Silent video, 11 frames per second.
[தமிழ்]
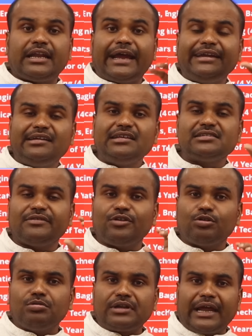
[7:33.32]
நைன்ட்டி
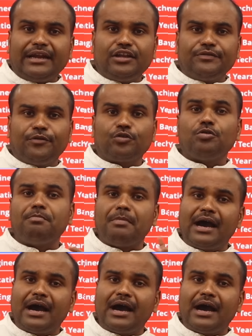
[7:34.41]
செவனுக்கும் நைன்ட்டி ஃபோருக்கும்